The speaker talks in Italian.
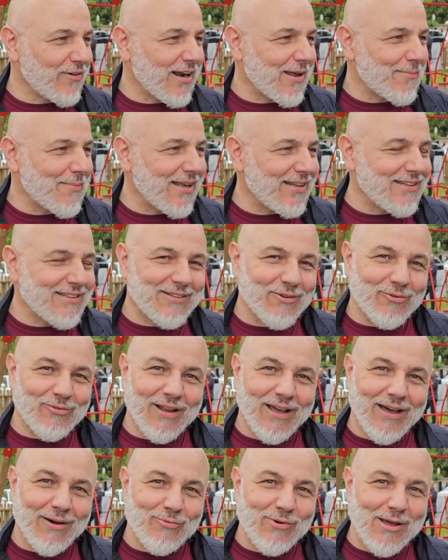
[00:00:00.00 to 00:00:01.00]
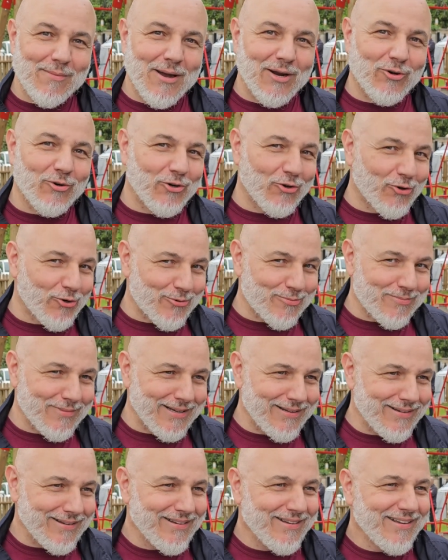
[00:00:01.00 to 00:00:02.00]
veramente una, una mano
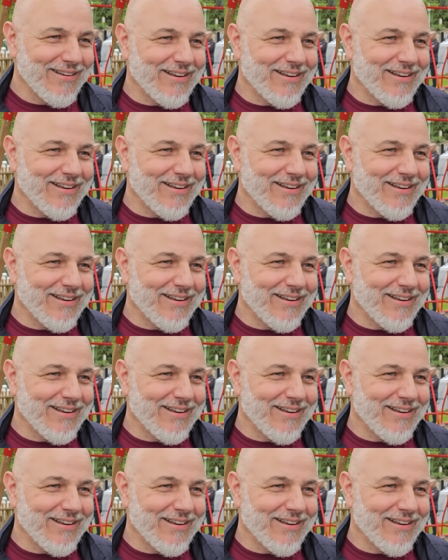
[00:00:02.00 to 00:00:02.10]
enorme.